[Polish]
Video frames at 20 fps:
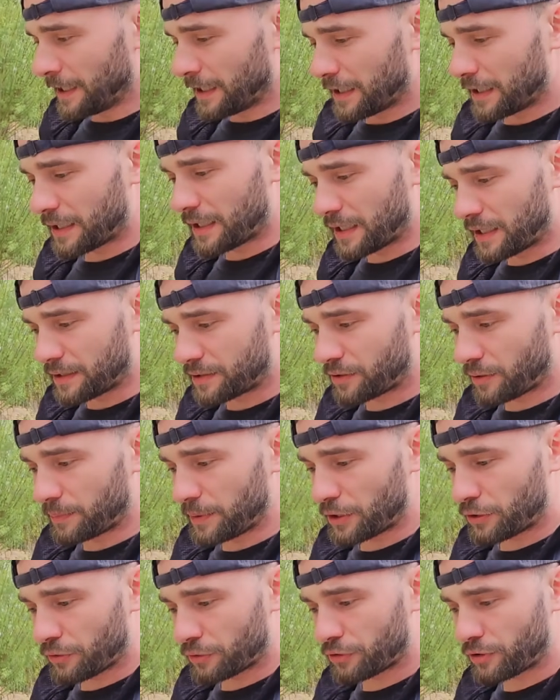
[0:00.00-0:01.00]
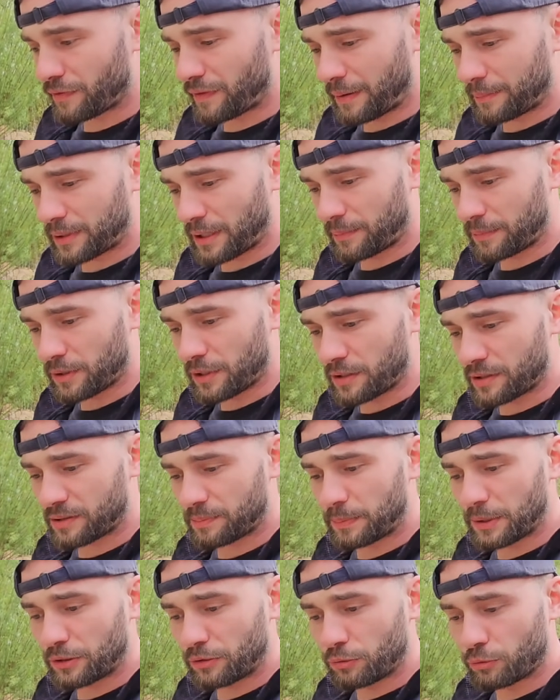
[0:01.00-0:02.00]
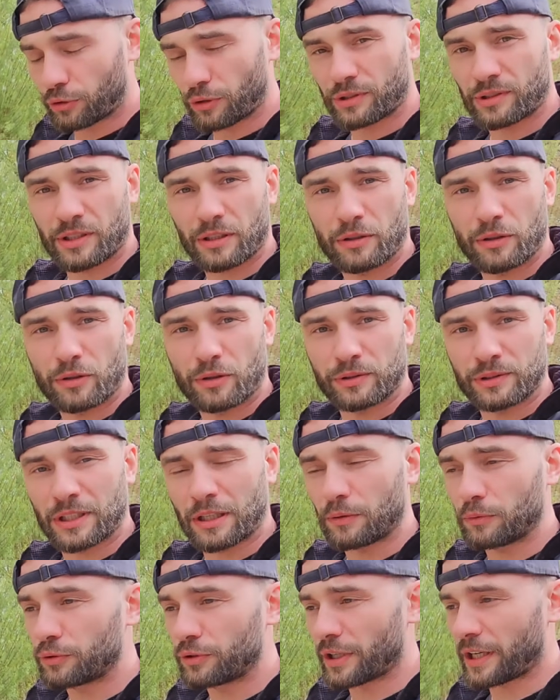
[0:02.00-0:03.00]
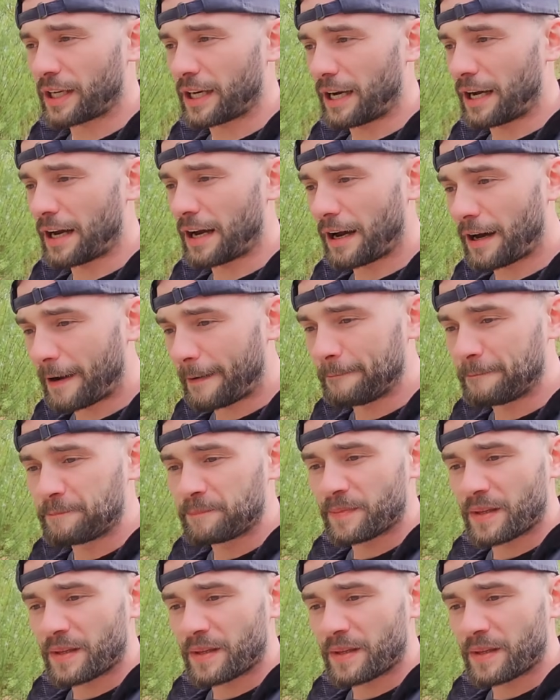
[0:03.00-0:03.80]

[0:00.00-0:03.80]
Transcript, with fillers: e, co miesiąc, że Wam tam zbyt dużo z tego konta ucieka, a